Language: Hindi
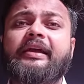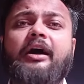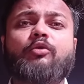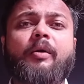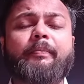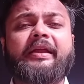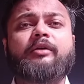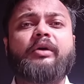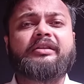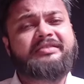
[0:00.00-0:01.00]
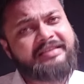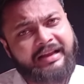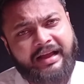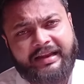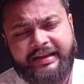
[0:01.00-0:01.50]
लिखा हुआ प्ले वन
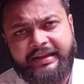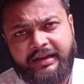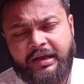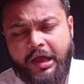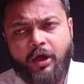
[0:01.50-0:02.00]
सिंगल क्लिक